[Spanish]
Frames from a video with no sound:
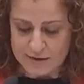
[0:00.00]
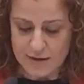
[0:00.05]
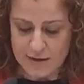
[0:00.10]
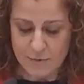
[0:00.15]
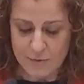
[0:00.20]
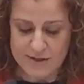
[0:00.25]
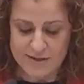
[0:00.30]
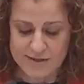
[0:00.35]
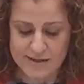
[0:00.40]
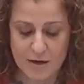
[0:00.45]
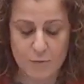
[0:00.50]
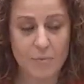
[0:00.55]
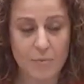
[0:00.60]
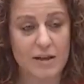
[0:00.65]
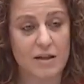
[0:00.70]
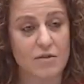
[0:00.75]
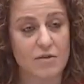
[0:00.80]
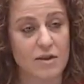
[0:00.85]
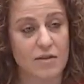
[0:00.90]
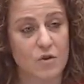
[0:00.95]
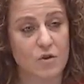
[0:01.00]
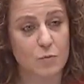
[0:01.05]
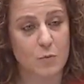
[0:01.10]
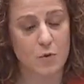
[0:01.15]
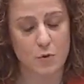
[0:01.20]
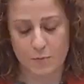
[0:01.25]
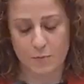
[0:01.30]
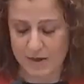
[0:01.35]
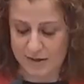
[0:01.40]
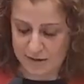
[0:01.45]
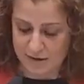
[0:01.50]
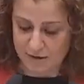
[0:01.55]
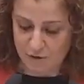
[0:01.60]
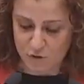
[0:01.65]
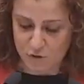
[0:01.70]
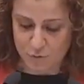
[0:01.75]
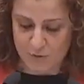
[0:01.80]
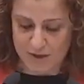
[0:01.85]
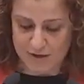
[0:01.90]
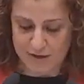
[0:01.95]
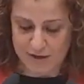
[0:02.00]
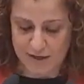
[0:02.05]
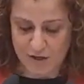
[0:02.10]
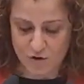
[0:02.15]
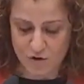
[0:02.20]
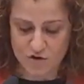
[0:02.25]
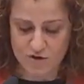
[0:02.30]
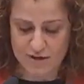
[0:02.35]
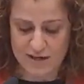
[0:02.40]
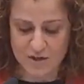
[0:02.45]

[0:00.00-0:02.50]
de ser padecidos por parte de los madrileños